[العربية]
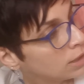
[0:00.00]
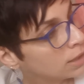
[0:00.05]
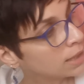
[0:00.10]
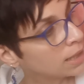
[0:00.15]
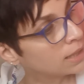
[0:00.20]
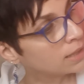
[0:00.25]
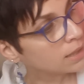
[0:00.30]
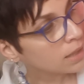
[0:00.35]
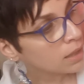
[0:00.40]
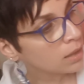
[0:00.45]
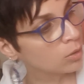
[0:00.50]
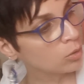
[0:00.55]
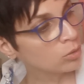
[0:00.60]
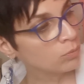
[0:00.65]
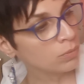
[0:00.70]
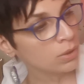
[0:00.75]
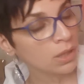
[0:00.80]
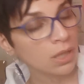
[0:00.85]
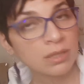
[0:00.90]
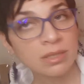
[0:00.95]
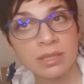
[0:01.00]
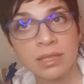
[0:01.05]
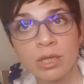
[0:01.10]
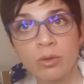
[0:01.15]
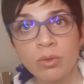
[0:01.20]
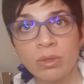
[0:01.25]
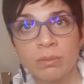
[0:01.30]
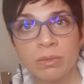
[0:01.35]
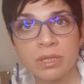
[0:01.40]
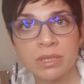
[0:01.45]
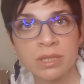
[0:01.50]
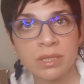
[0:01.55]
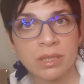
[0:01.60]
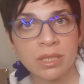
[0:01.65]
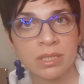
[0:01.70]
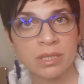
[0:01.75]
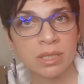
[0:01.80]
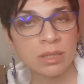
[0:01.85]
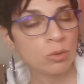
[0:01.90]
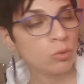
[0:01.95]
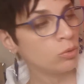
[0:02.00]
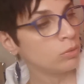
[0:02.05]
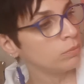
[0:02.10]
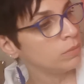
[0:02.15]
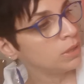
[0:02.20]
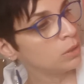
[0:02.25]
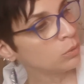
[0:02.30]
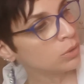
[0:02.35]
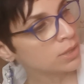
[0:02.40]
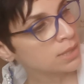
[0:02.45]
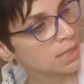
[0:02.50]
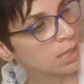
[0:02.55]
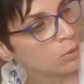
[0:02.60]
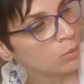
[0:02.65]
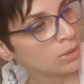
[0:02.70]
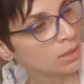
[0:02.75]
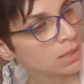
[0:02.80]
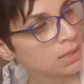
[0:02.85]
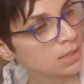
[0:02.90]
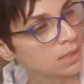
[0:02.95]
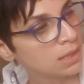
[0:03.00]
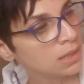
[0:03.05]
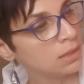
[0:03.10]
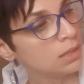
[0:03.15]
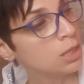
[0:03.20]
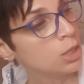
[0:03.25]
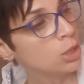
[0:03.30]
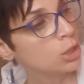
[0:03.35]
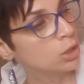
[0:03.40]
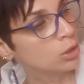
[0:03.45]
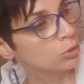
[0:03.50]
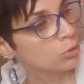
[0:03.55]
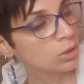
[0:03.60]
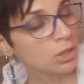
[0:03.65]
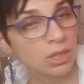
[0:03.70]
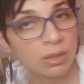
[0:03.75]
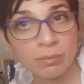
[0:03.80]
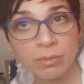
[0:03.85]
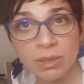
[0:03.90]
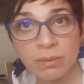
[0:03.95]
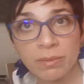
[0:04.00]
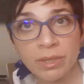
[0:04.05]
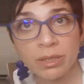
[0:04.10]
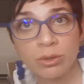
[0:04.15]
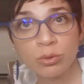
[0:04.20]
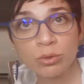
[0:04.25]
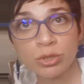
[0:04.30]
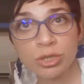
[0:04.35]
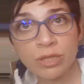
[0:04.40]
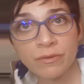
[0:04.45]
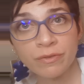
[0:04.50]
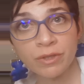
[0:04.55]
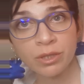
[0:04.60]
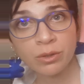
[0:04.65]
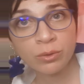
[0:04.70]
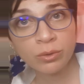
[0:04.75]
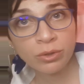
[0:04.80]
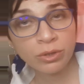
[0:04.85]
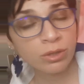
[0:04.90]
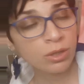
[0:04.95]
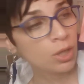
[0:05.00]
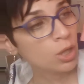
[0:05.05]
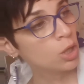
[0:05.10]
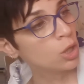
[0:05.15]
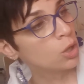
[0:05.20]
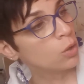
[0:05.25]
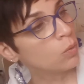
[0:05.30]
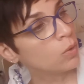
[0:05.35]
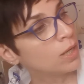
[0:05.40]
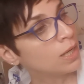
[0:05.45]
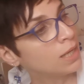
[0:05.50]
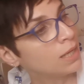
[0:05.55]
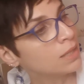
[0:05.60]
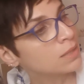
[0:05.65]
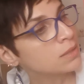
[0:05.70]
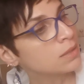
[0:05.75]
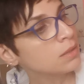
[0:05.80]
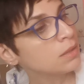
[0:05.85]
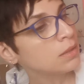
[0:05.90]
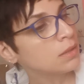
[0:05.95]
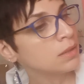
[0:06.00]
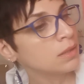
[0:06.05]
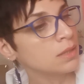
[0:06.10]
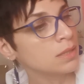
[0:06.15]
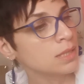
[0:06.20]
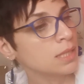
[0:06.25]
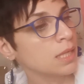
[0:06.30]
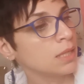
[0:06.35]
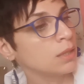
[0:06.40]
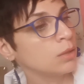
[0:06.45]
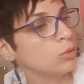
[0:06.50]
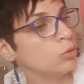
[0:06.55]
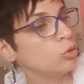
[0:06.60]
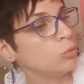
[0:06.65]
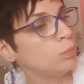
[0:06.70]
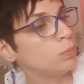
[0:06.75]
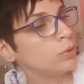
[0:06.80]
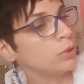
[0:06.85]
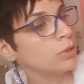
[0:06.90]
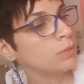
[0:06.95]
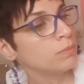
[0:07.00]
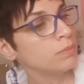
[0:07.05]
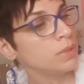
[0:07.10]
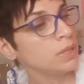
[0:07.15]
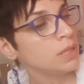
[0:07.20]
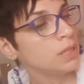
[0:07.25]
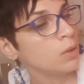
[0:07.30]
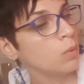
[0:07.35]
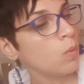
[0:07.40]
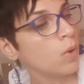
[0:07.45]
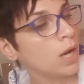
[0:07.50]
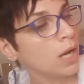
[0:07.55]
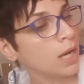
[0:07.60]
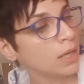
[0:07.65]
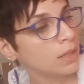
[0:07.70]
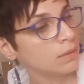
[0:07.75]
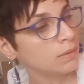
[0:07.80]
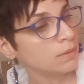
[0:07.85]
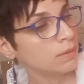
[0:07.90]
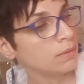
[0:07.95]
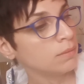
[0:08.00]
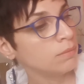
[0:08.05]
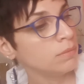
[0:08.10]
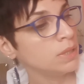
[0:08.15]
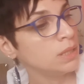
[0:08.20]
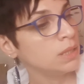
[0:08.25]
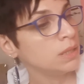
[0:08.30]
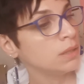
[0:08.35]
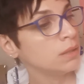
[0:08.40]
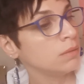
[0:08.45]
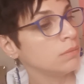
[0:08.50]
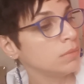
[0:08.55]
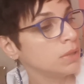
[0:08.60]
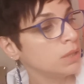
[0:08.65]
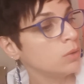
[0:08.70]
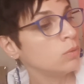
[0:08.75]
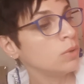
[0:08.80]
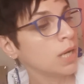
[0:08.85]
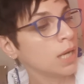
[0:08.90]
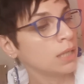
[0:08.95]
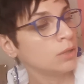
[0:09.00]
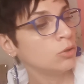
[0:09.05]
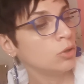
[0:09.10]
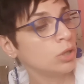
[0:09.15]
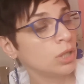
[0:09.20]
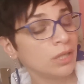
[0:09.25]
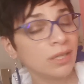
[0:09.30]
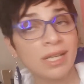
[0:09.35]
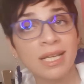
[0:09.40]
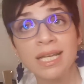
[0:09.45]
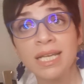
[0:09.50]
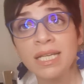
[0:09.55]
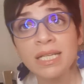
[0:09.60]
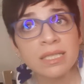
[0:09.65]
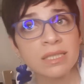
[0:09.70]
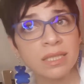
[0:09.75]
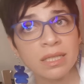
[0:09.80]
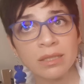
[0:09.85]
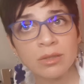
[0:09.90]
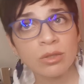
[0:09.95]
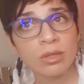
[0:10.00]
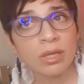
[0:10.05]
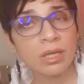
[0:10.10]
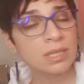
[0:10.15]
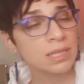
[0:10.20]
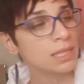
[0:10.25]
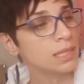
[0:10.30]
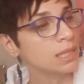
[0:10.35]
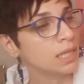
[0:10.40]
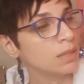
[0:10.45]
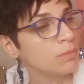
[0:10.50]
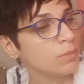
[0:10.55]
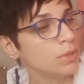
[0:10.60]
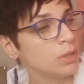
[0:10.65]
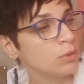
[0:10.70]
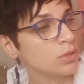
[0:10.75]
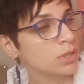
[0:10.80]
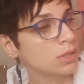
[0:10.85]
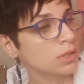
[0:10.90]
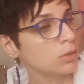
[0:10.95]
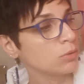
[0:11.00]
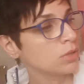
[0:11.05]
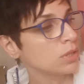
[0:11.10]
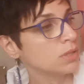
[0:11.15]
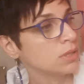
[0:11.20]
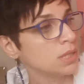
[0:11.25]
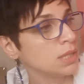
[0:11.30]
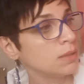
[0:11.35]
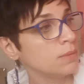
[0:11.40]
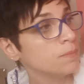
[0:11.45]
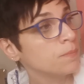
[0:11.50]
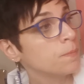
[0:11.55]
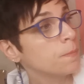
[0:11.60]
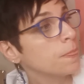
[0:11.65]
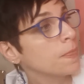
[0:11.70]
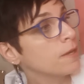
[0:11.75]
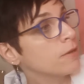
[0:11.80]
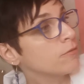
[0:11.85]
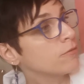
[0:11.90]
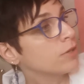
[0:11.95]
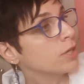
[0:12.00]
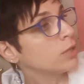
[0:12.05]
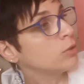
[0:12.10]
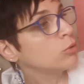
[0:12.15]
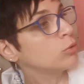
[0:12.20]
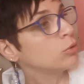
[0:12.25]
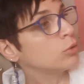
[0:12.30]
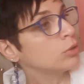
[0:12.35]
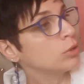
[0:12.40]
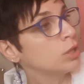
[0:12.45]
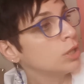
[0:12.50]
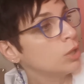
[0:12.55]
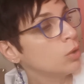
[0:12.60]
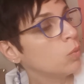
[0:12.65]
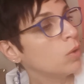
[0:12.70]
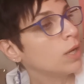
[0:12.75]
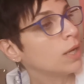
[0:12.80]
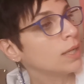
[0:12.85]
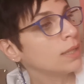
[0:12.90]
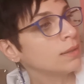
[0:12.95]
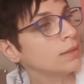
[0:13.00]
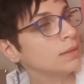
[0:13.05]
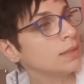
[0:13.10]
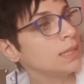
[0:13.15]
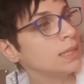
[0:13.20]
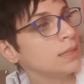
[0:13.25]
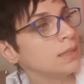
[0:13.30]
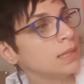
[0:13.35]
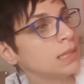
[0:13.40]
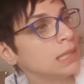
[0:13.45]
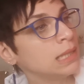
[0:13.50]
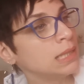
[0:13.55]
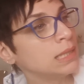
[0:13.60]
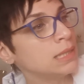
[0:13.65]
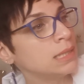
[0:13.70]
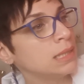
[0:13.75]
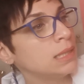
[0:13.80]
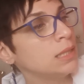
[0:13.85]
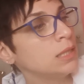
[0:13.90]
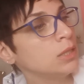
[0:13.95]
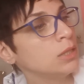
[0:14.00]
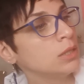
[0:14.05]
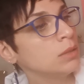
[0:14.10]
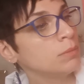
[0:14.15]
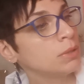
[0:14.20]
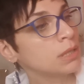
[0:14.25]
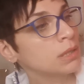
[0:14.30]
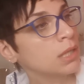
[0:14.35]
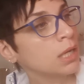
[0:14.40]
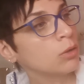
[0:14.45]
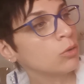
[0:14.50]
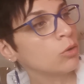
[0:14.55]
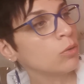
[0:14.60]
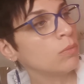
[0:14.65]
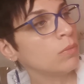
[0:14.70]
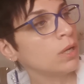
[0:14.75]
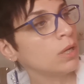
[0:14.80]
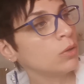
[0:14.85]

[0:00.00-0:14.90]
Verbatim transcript: اللي كان حقهم بالاصل اول ما نزلوهم 139 دولار مثل ما انتم شايفين هون وهلا صار سعر الدوبر 101 100 101 دولار سعرهم الاصلي كان 166 فعندكم 1 2 3 بيطلع لكم